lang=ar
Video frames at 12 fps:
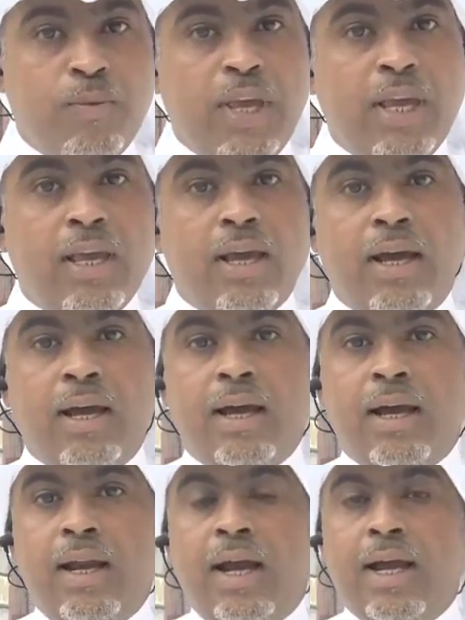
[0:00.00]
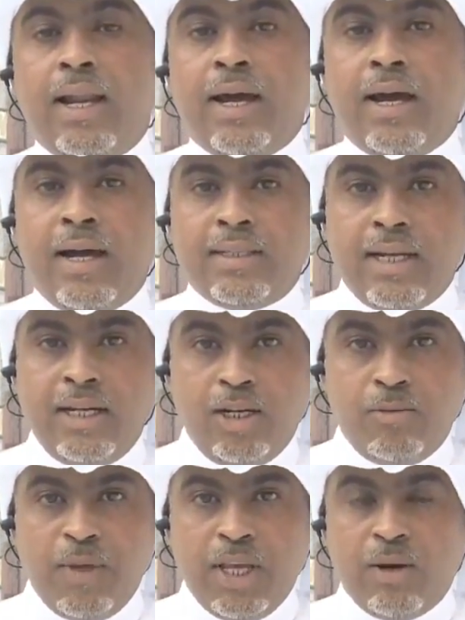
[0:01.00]
بالحلقات
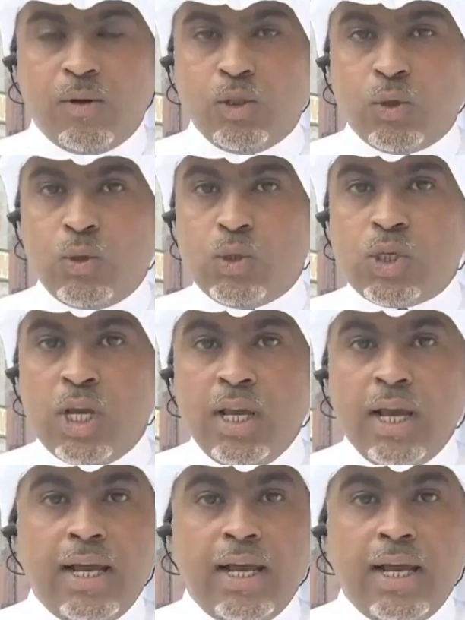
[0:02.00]
العلمية ودروس